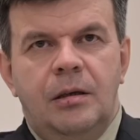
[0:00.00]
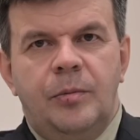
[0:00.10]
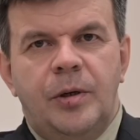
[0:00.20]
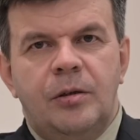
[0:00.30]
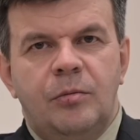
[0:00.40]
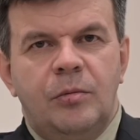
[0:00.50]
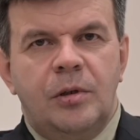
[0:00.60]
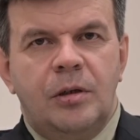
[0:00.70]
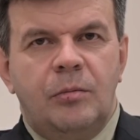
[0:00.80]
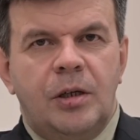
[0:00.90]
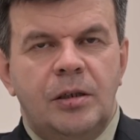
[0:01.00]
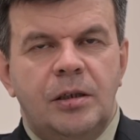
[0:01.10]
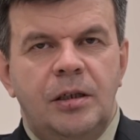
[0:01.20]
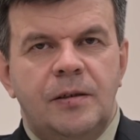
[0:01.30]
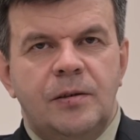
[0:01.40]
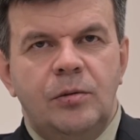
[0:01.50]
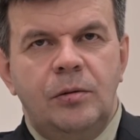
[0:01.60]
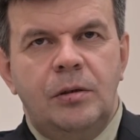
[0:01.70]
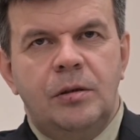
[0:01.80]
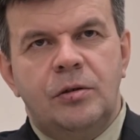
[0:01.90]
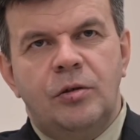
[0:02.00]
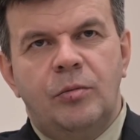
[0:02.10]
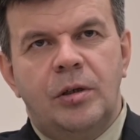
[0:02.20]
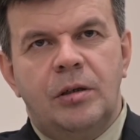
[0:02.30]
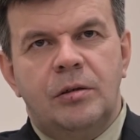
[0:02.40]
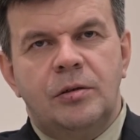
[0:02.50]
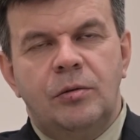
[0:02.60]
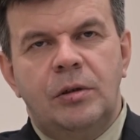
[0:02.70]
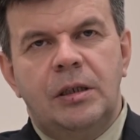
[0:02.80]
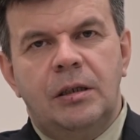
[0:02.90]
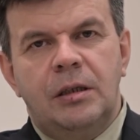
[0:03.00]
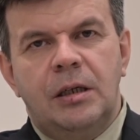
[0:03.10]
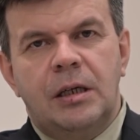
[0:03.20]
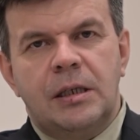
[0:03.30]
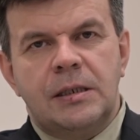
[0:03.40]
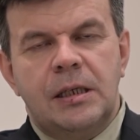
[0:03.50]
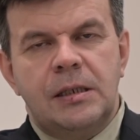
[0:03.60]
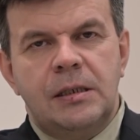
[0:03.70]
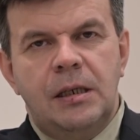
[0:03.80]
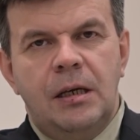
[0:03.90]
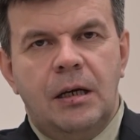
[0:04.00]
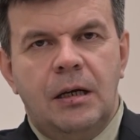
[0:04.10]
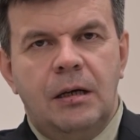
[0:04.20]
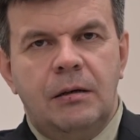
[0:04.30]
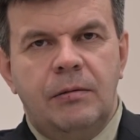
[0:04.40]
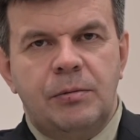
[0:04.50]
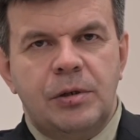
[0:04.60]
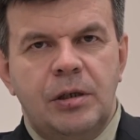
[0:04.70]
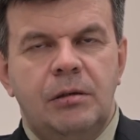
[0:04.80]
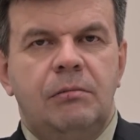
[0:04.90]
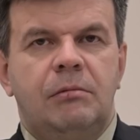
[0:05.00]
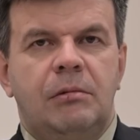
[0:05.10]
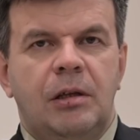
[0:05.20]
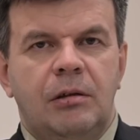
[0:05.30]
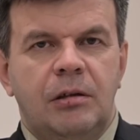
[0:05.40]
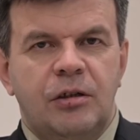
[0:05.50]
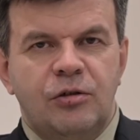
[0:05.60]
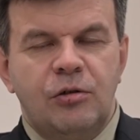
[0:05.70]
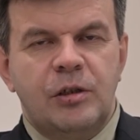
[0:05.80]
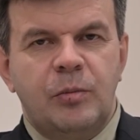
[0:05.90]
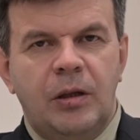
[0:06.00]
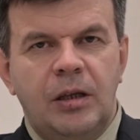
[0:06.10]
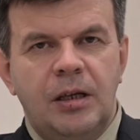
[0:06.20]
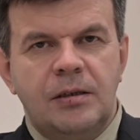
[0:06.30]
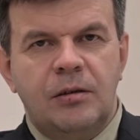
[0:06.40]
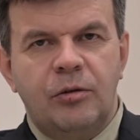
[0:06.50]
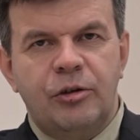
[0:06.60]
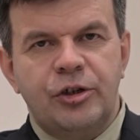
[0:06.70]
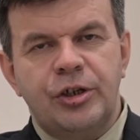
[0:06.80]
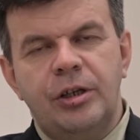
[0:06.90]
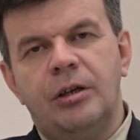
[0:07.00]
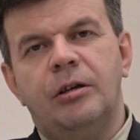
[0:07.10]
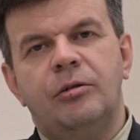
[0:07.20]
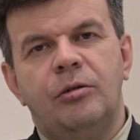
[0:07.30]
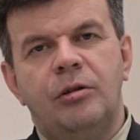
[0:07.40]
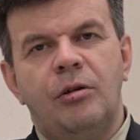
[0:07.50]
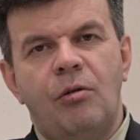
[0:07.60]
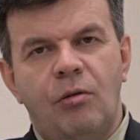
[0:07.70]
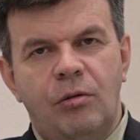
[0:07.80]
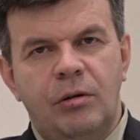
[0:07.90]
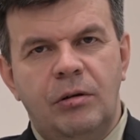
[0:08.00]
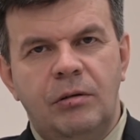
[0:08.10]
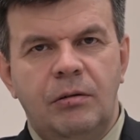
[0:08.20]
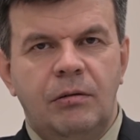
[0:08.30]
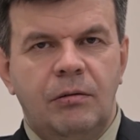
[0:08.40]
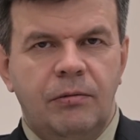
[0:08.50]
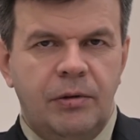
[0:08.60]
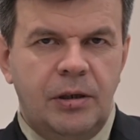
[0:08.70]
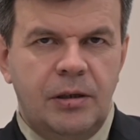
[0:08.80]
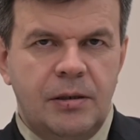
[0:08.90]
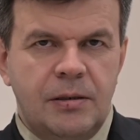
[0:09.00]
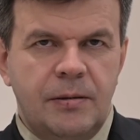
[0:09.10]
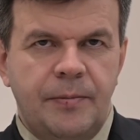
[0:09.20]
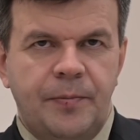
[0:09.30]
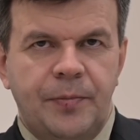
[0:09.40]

И поэтому мы обратились в суд, чтобы суд дал разъяснение, как вообще должно исполняться то решение, которое он вынес.